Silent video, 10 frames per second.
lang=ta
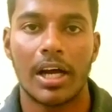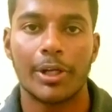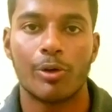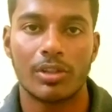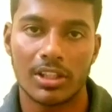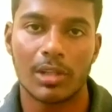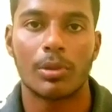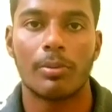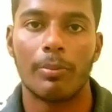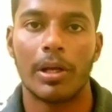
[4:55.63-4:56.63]
ஆடியோ வந்து
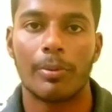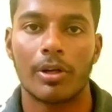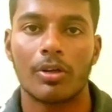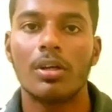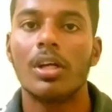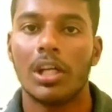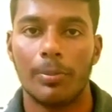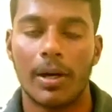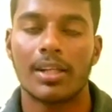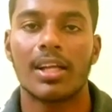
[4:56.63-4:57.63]
திரும்ப நம்ம ப்ளே பண்ணணும்
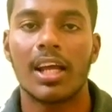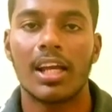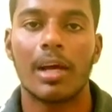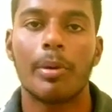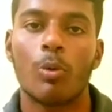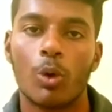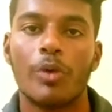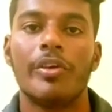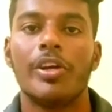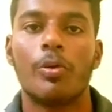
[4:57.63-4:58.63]
இப்போ அதெல்லாம் இல்லாமல்
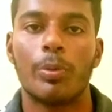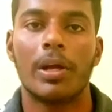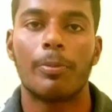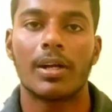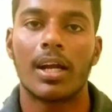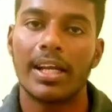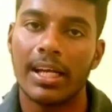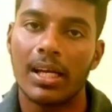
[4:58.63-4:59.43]
ஒரு வீடியோ ப்ளே பண்ணாலே